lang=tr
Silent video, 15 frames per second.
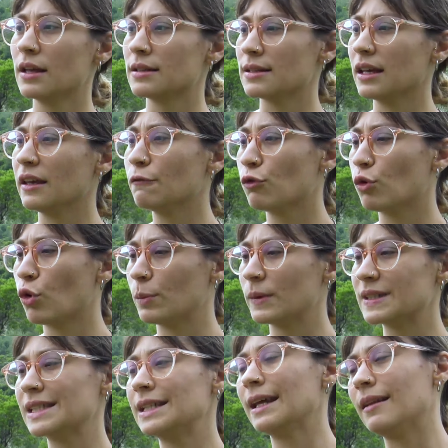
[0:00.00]
Zayıf
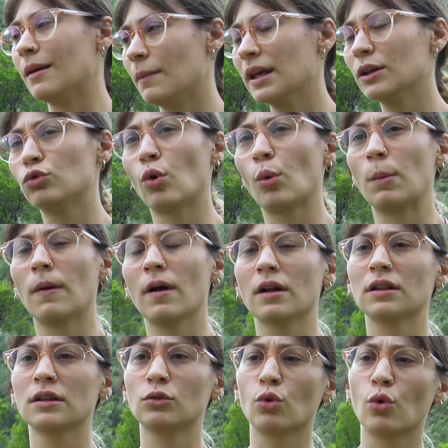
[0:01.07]
olması ne demek?
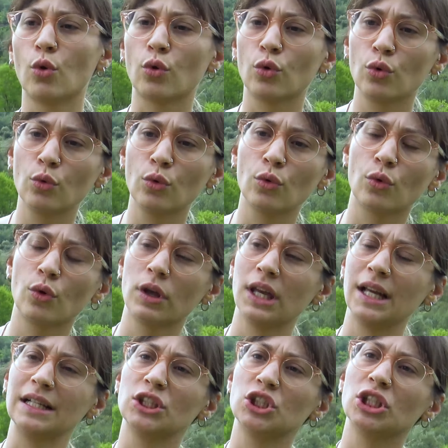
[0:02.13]
Toprakla doğru
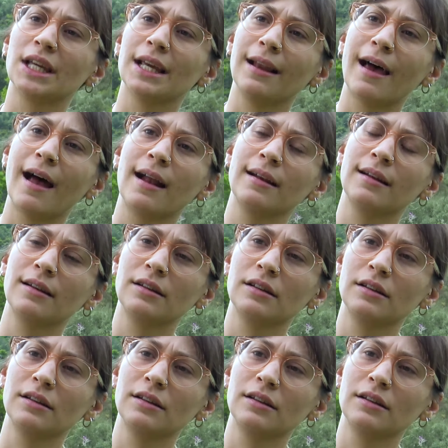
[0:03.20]
ilişkiler